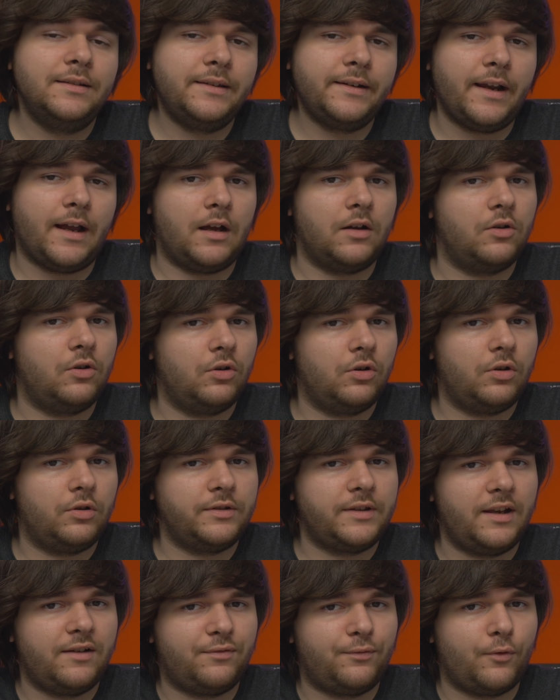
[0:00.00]
triangolo
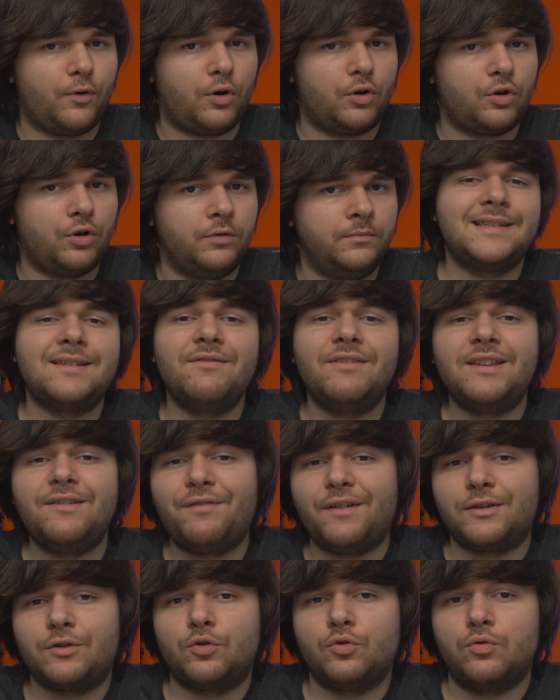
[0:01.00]
del fuoco. Se avete
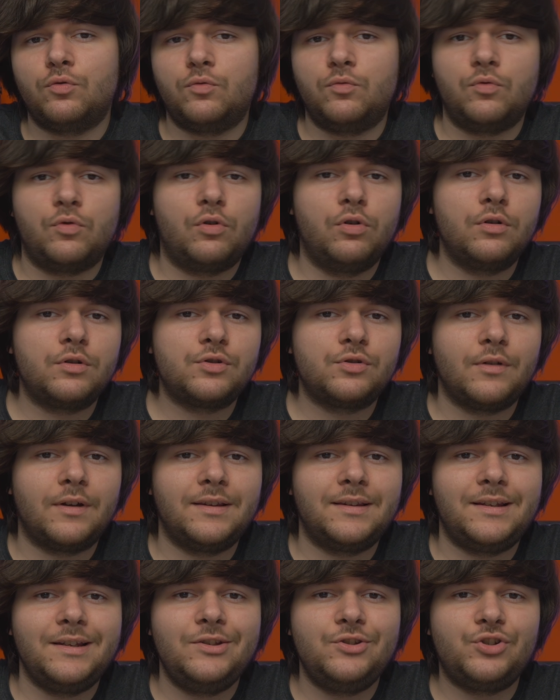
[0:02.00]
fatto un corso
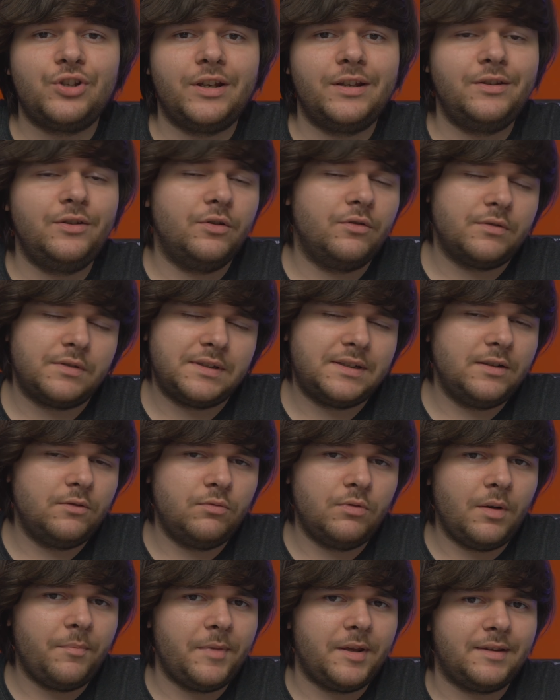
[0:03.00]
antincendio
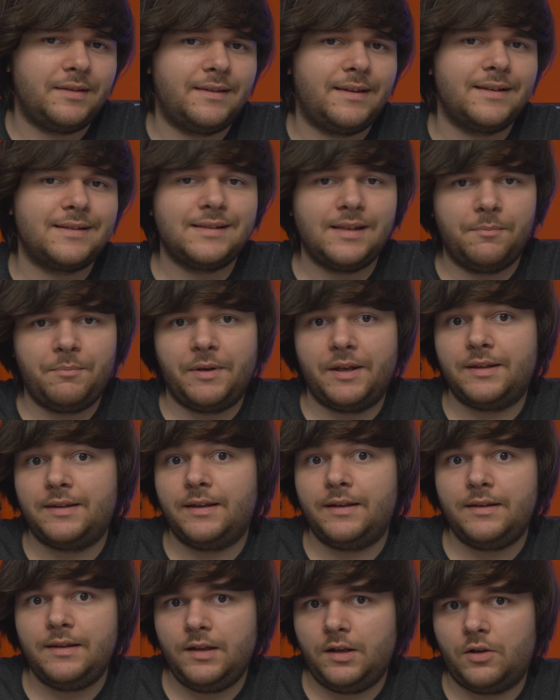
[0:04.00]
sicuramente
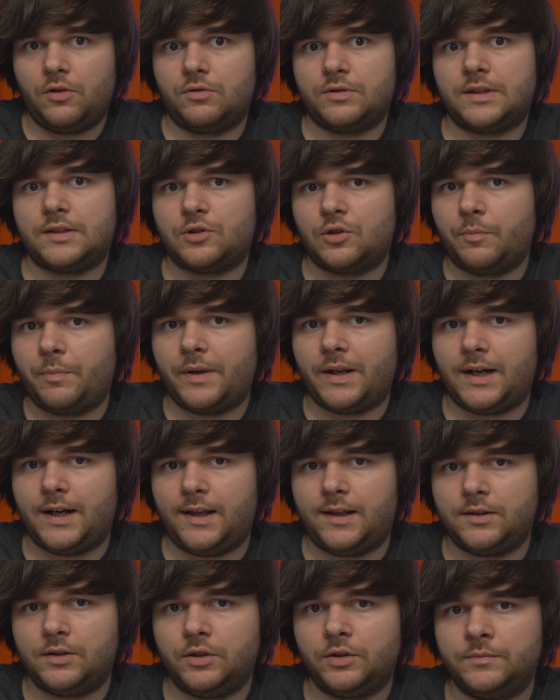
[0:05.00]
sapete di cosa sto
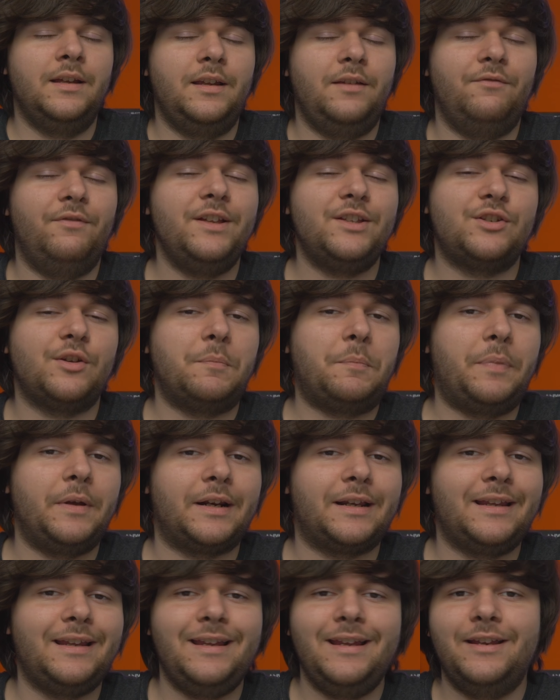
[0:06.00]
parlando. Invece
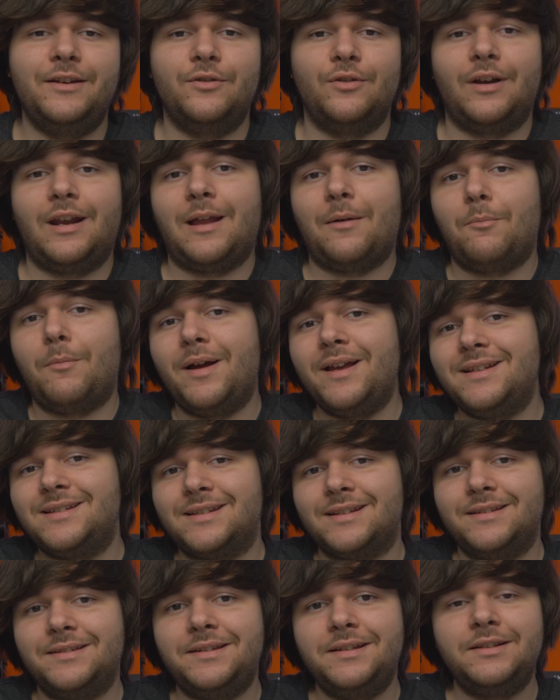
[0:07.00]
per chi non l'ha mai
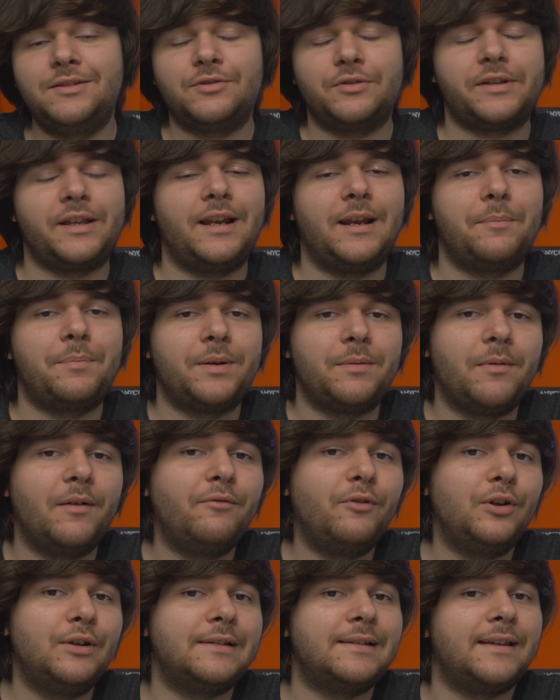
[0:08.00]
sentito ed è la prima
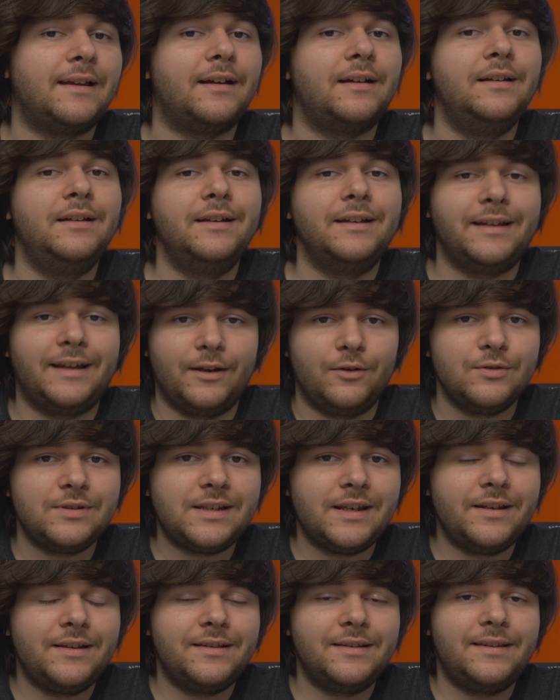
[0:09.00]
volta che lo
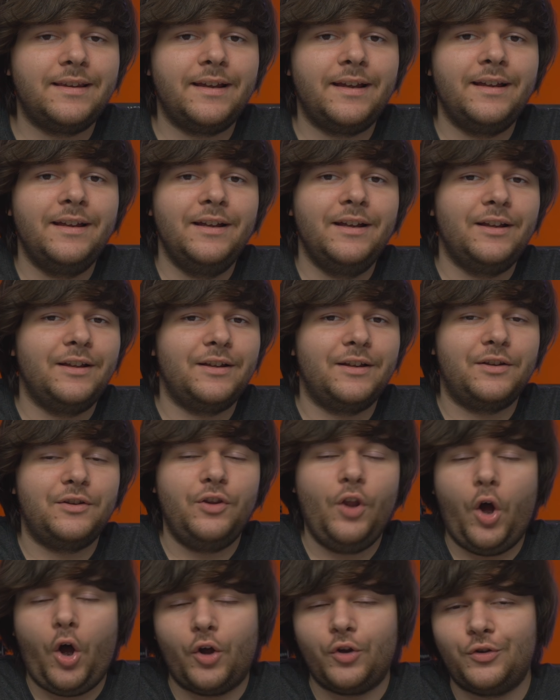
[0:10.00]
sente, eh,
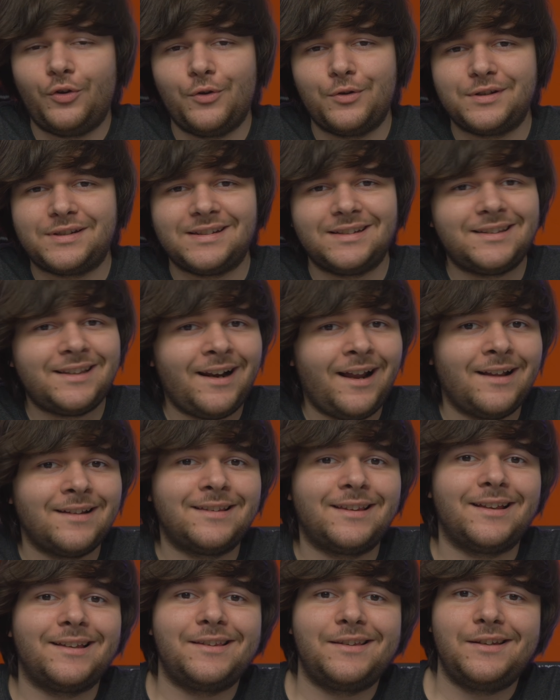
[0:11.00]
no, non si
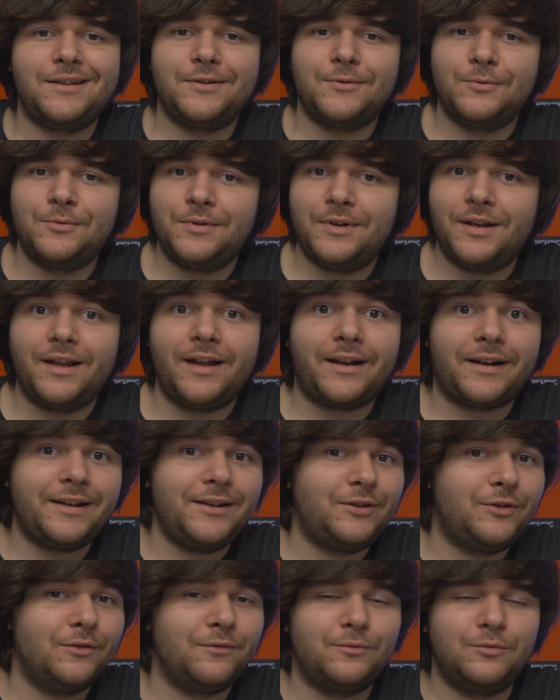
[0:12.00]
tratta di un rito